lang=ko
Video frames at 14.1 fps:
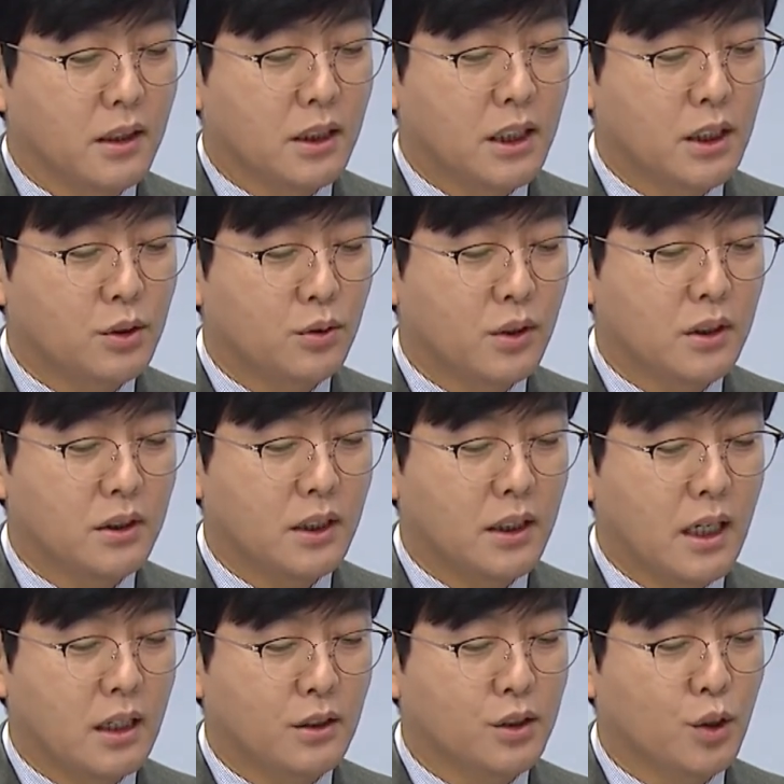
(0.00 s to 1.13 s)
기술 인재
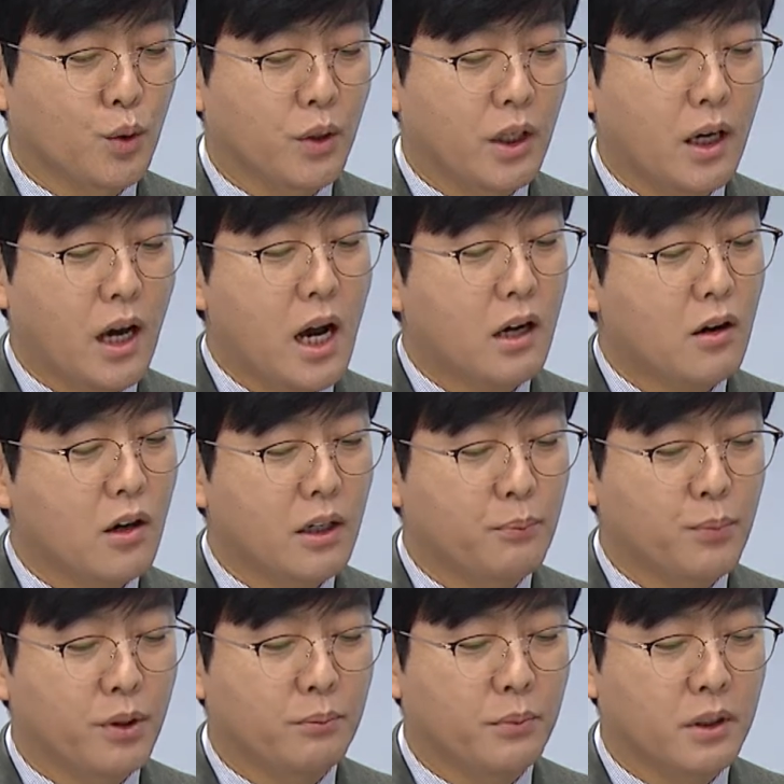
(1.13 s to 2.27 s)
양성을 위해 학과
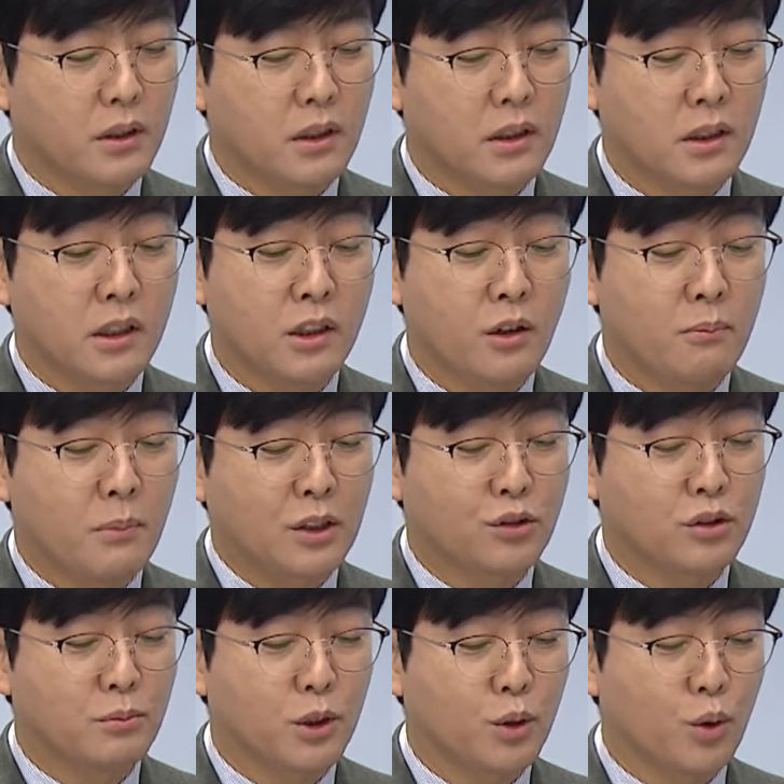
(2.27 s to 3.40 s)
개편 및 기업
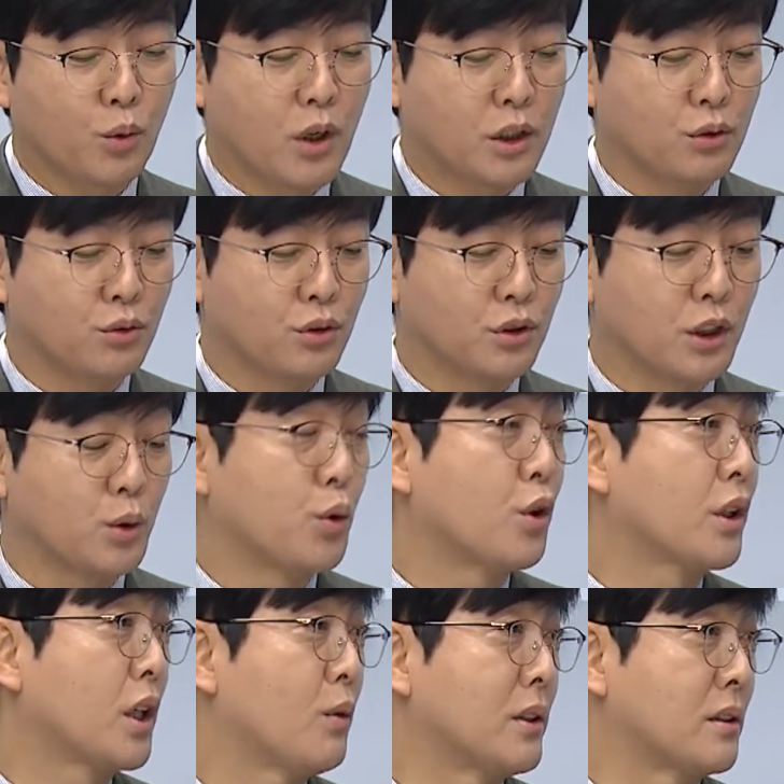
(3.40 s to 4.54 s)
맞춤형 교육 과정 운영 에
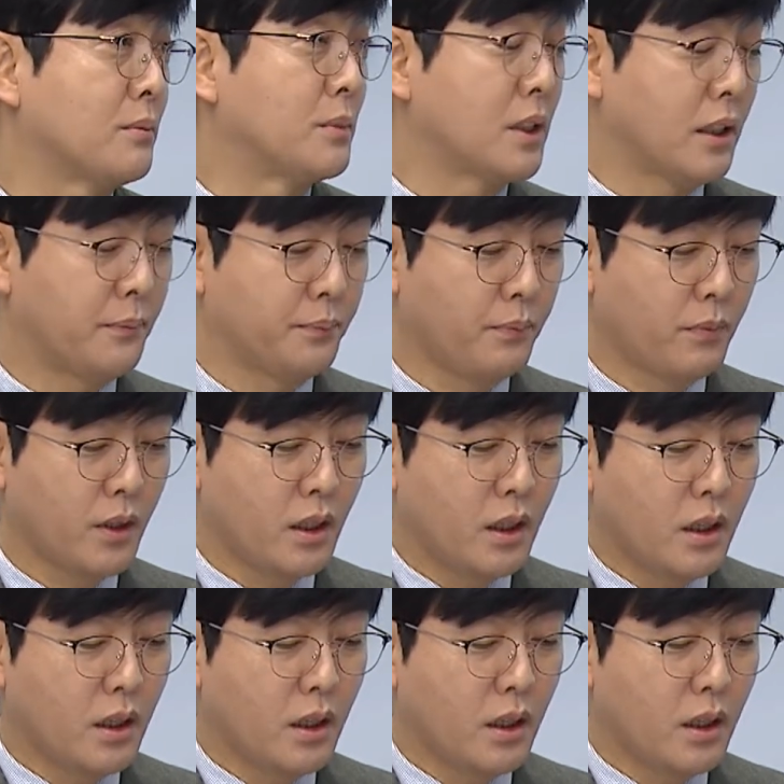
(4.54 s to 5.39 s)
노력해 왔습니다. 네.